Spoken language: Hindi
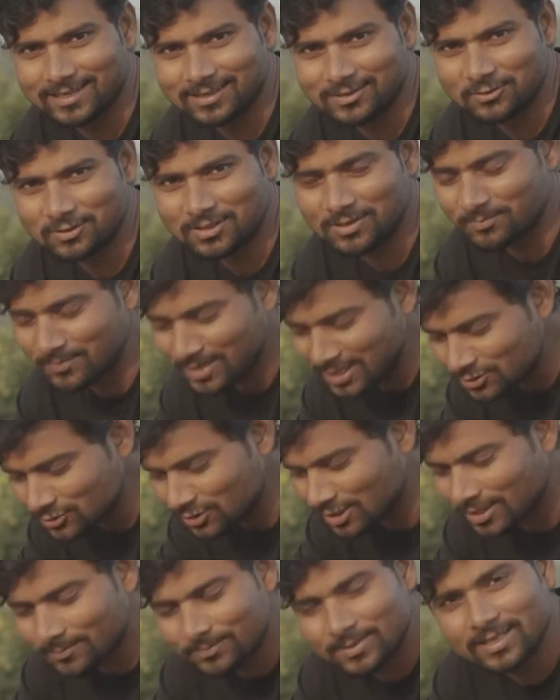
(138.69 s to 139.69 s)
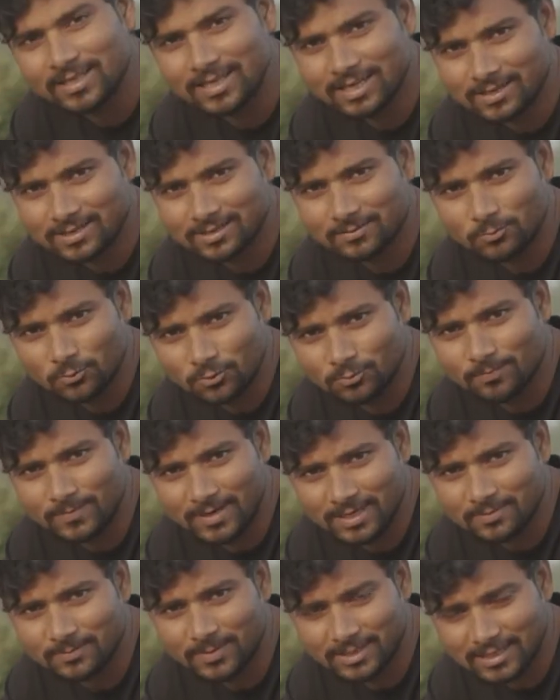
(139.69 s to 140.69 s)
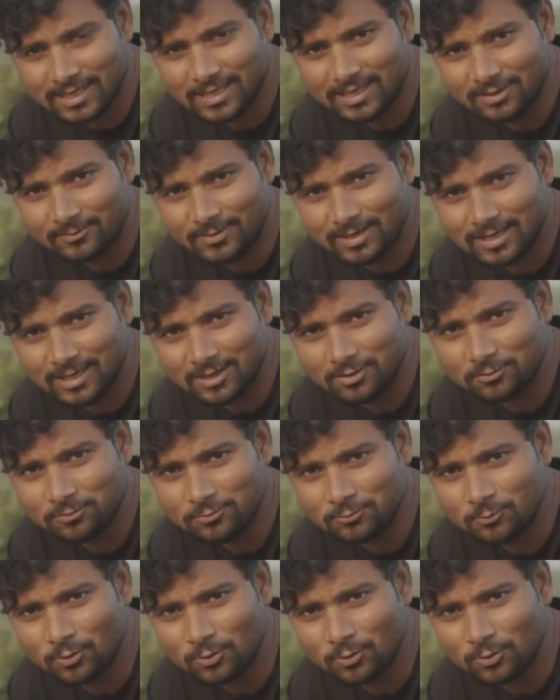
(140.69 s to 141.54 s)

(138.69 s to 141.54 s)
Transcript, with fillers: क्योंकि मैं जो अभी एक मूवमेंट बताने वाला हूं